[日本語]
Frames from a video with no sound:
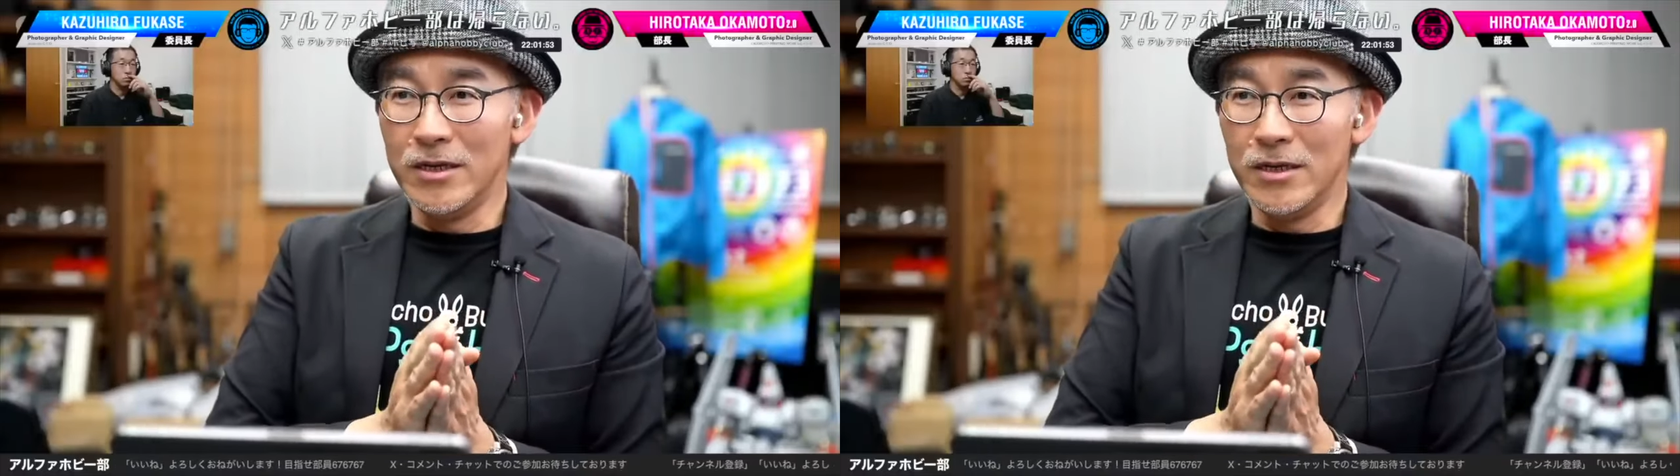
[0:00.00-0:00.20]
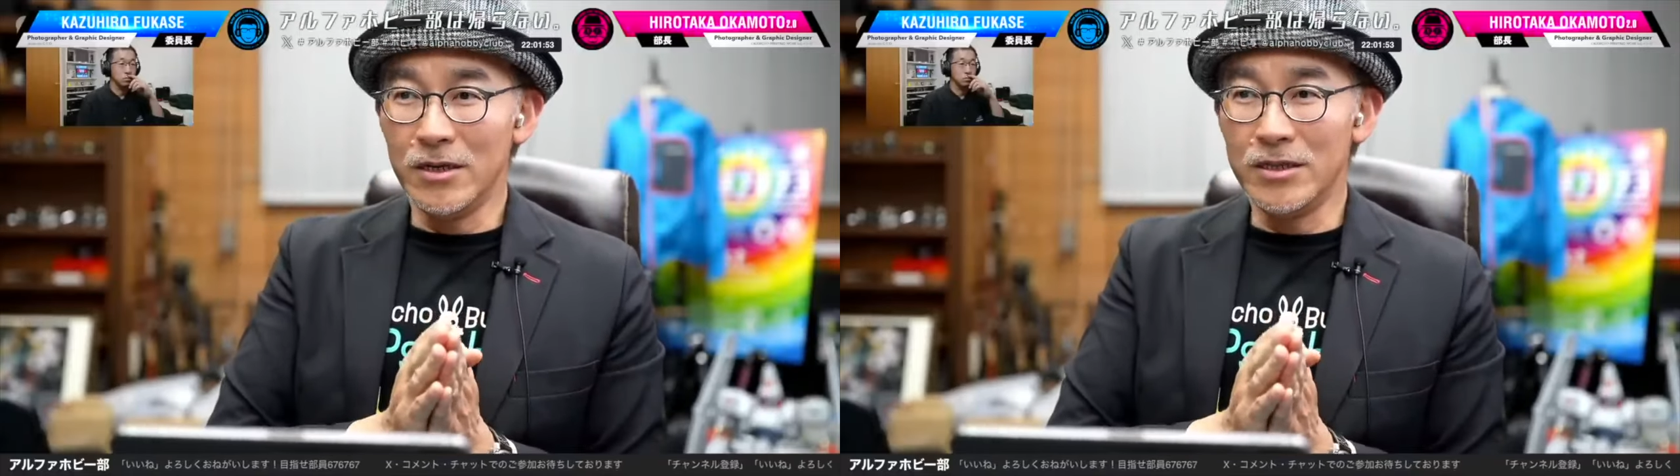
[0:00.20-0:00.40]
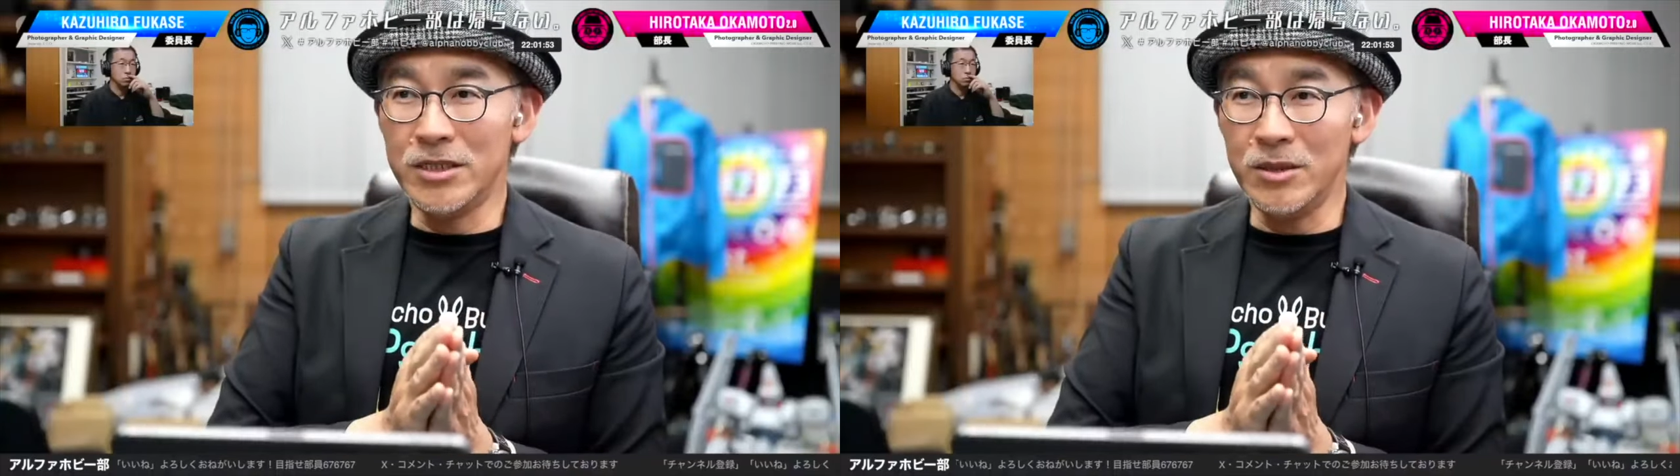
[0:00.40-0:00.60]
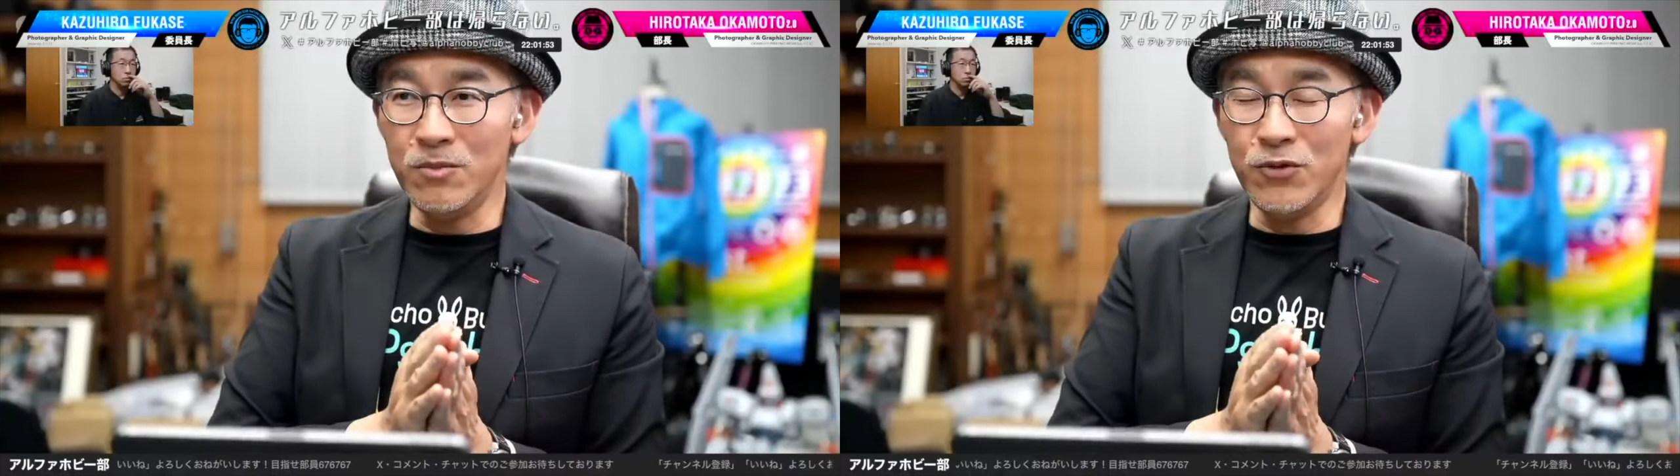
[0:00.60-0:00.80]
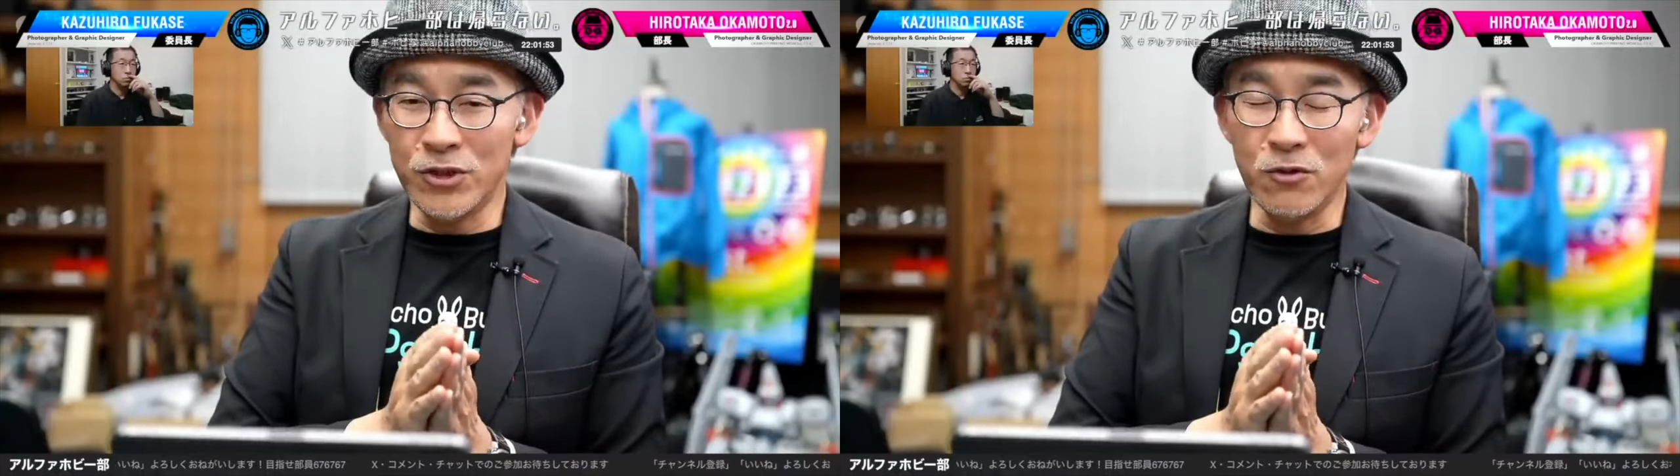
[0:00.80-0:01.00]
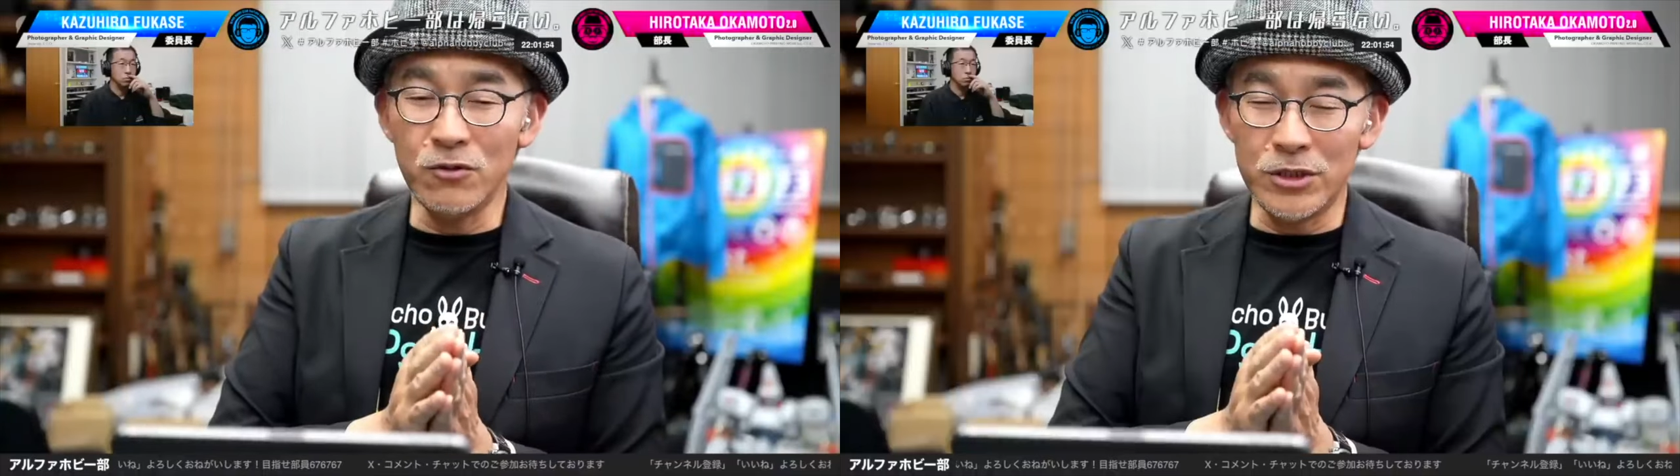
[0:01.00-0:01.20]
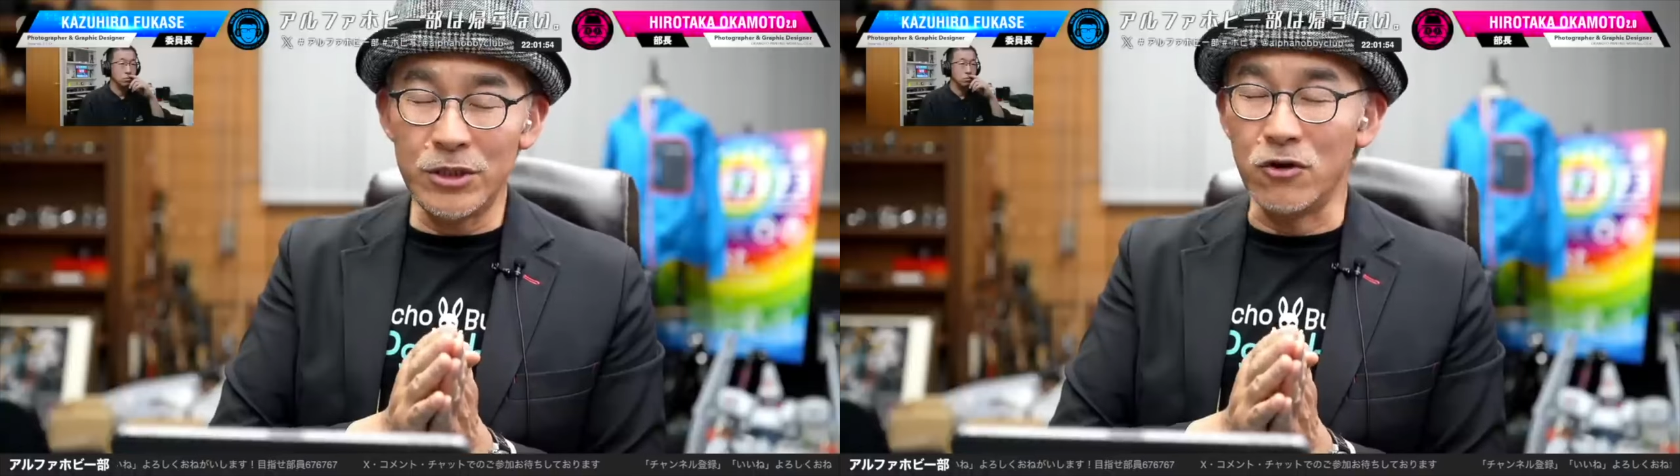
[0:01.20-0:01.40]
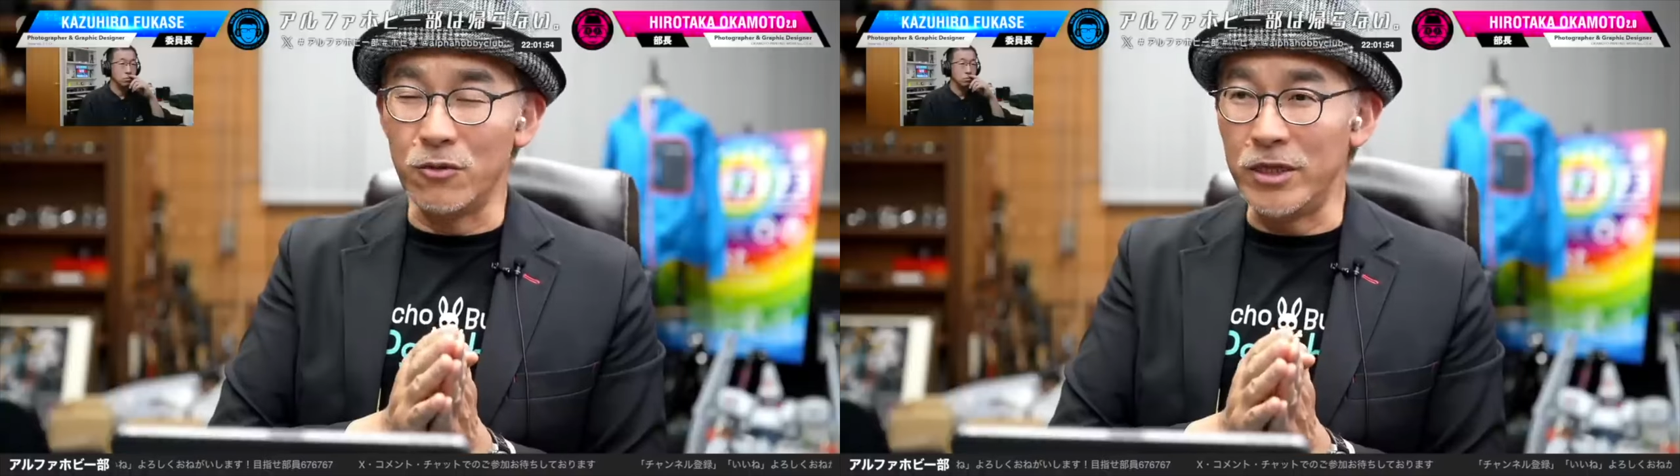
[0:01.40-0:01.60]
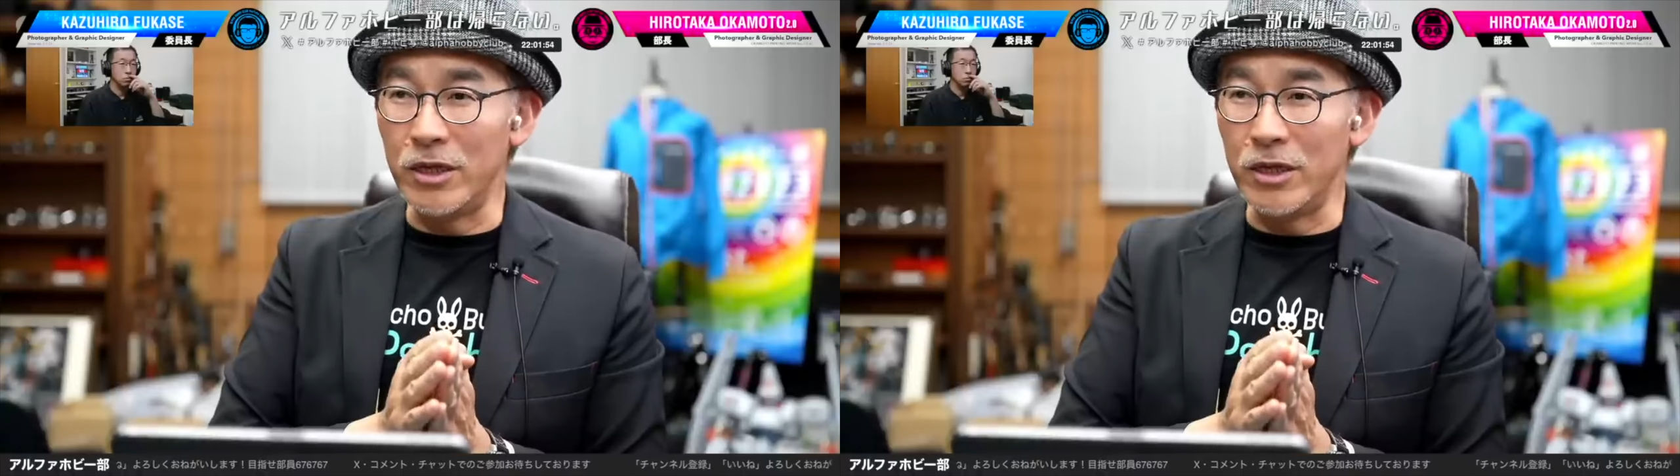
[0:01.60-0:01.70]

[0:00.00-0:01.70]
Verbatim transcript: 人物の写りを見